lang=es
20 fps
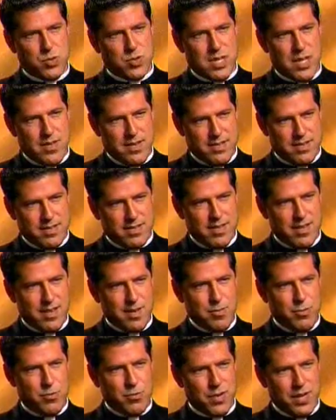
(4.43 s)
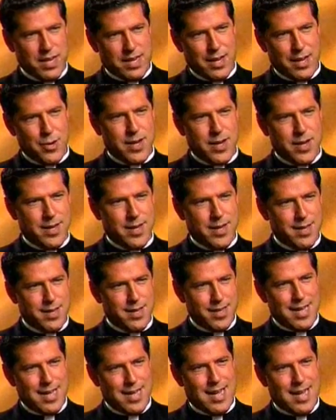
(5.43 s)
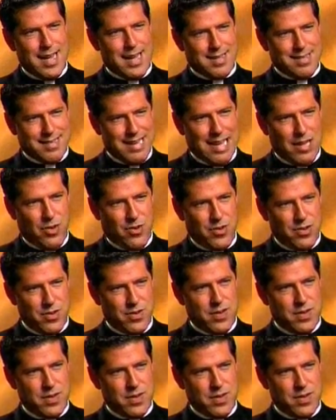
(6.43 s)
Tú sabes el mundo en el que yo he andado.